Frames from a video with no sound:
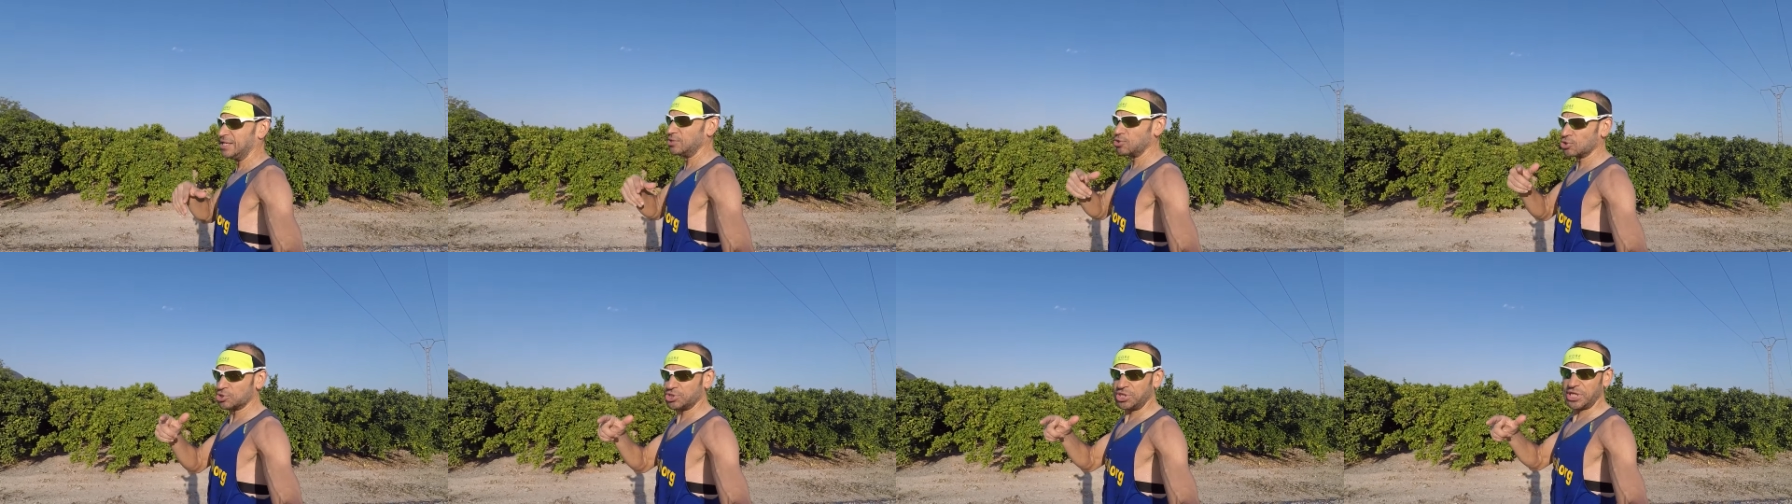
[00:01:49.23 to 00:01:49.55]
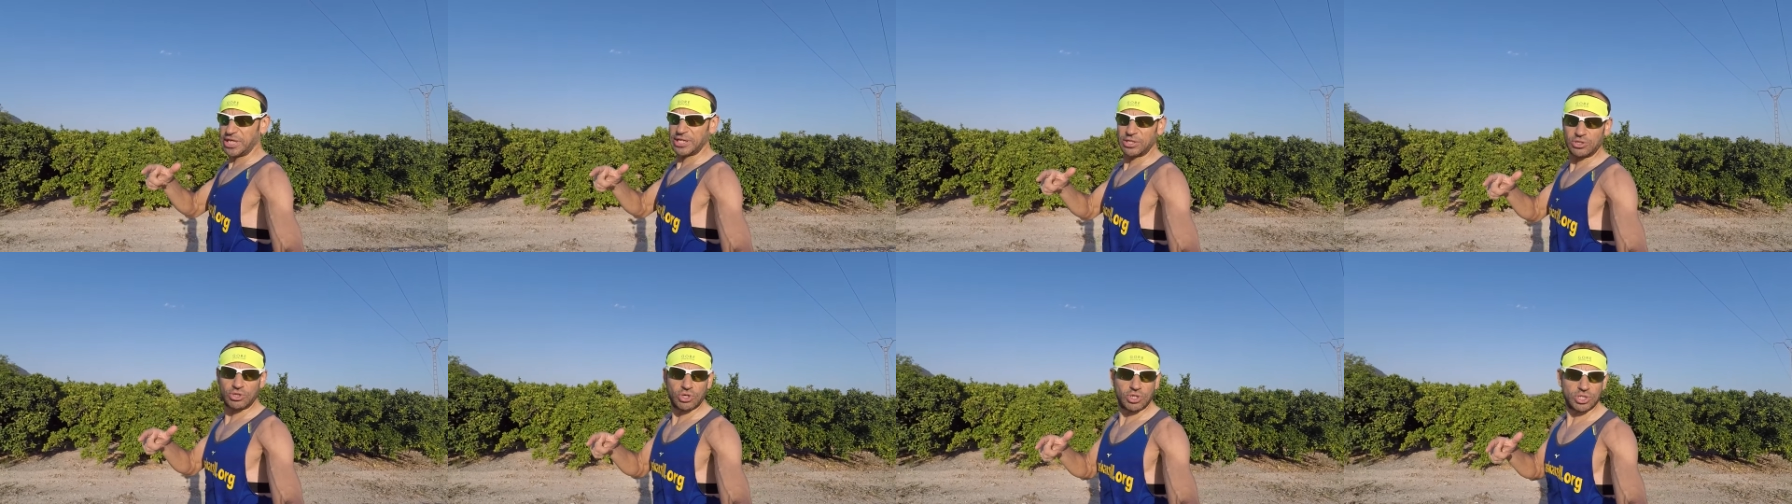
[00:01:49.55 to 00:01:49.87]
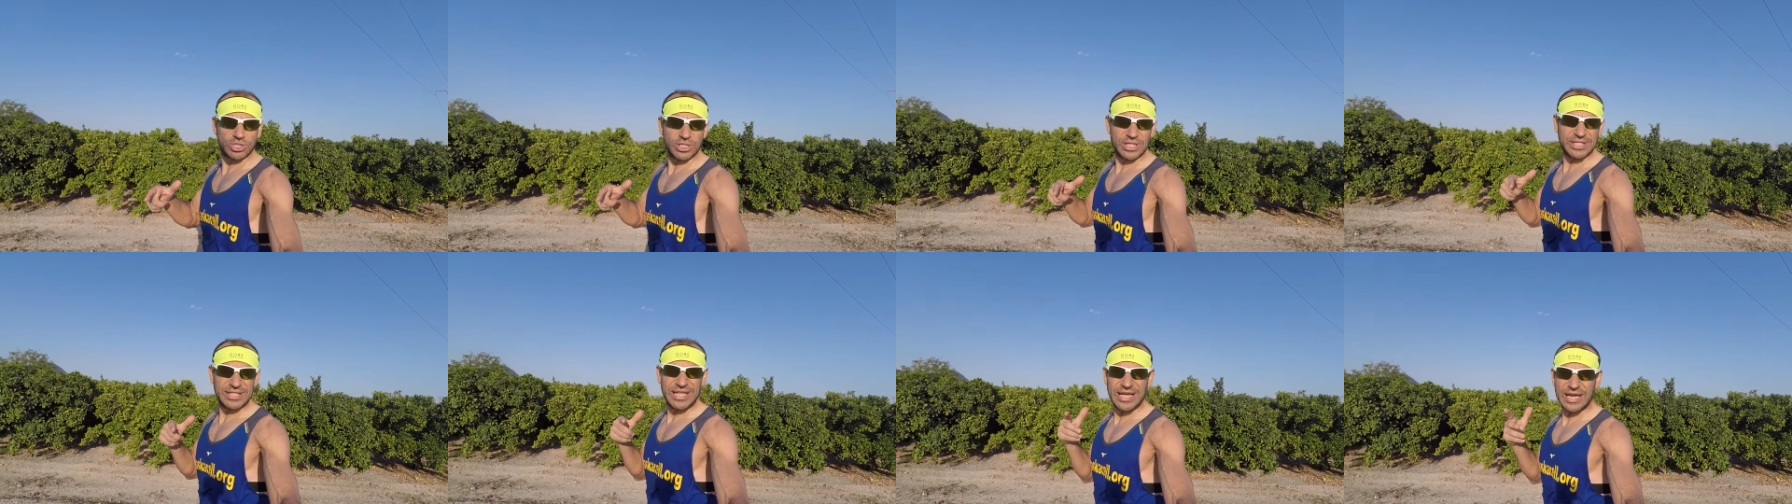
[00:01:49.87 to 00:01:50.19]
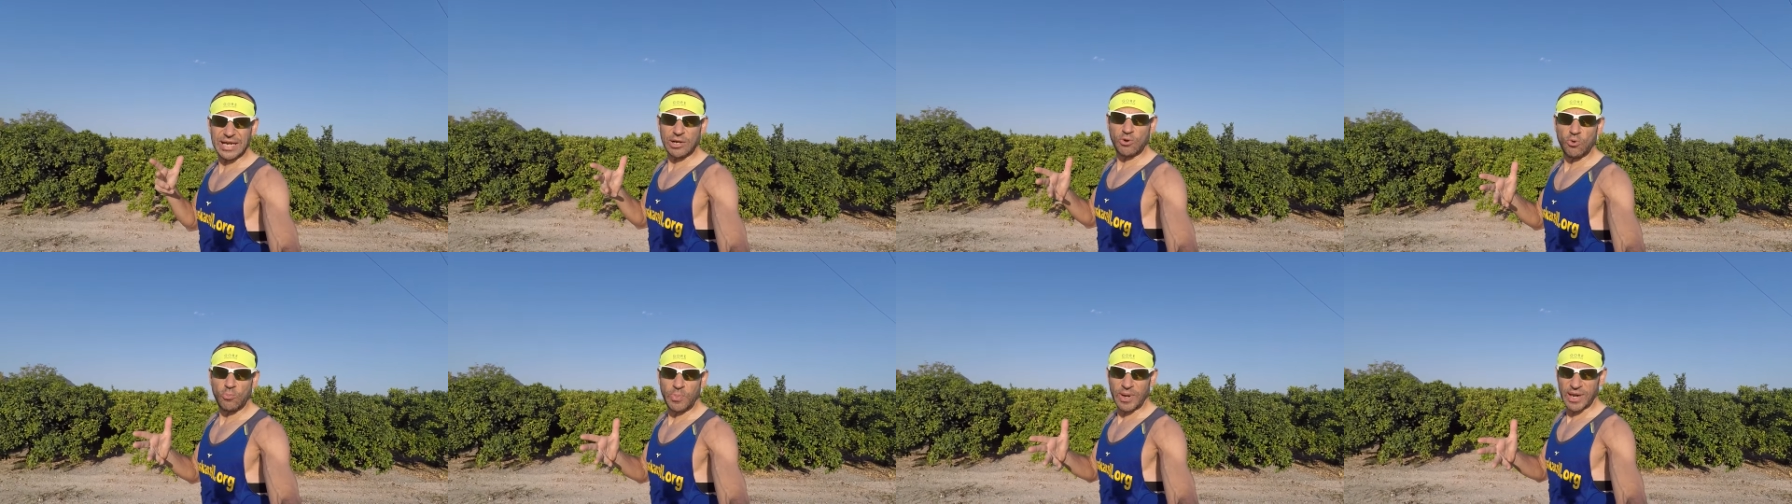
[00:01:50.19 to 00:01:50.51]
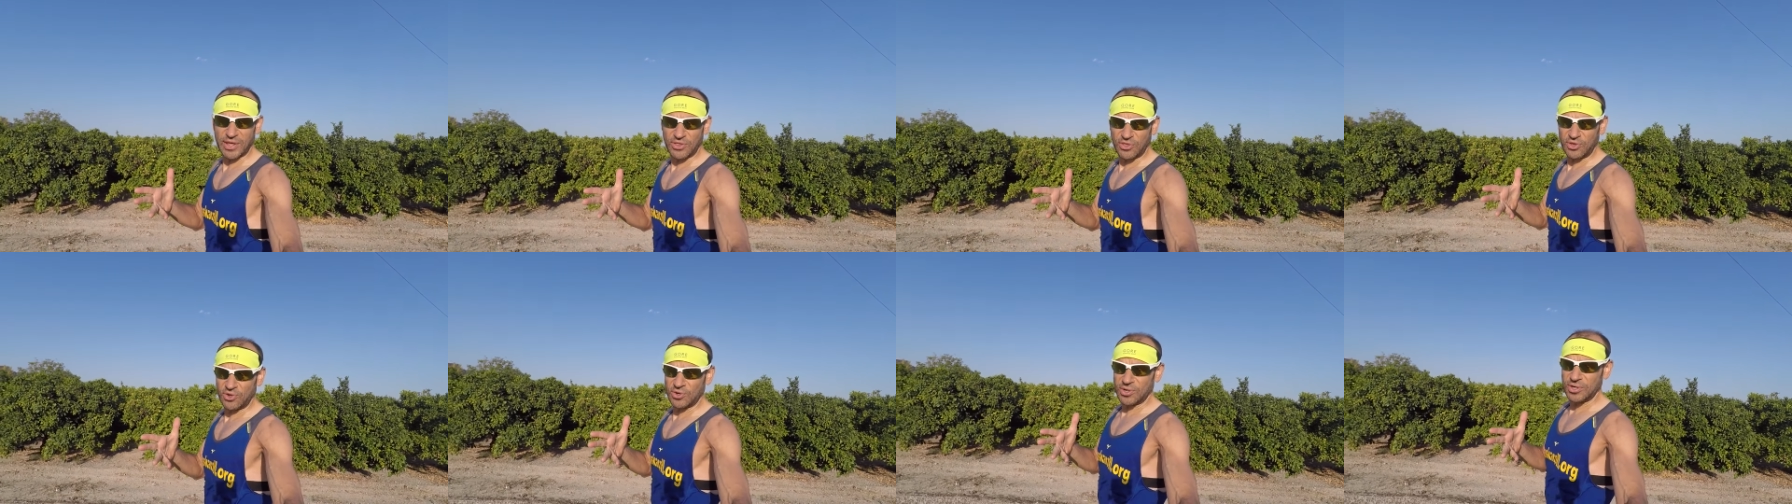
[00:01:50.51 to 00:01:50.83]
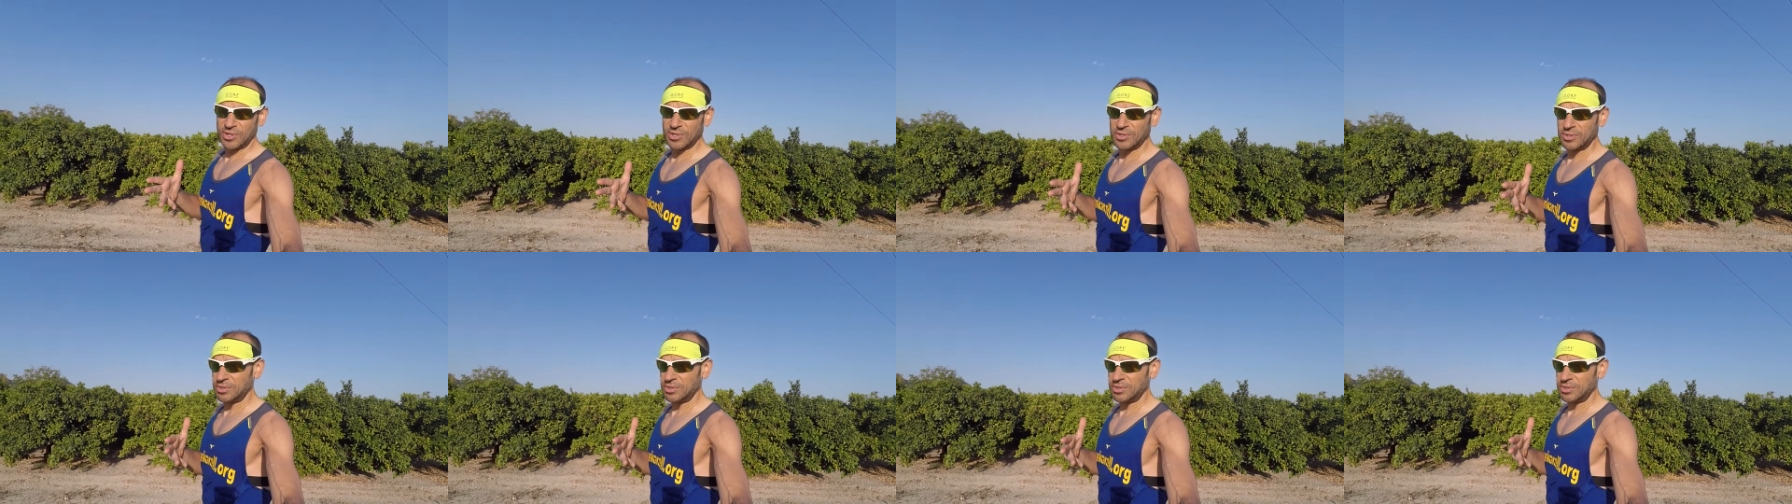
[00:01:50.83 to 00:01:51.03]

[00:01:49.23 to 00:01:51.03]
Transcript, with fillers: 200 de recuperación.